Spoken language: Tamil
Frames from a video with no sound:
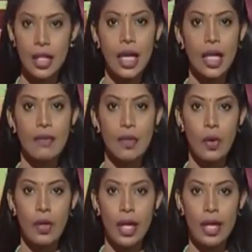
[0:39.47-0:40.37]
கழிவு
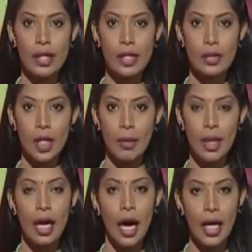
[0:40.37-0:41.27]
கொள்கலன்கள்
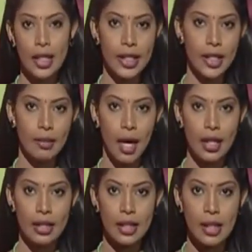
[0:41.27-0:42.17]
தொடர்பில்
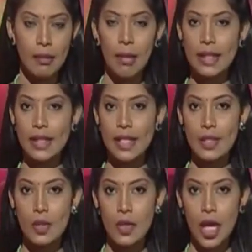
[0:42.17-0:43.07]
அறிக்கையிடுமாறு மத்திய
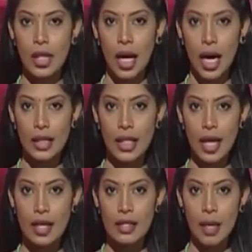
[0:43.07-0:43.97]
சுற்றாடல்
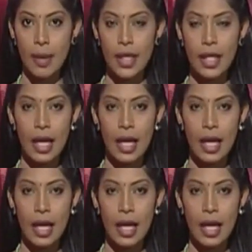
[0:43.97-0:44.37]
அதிகார சபை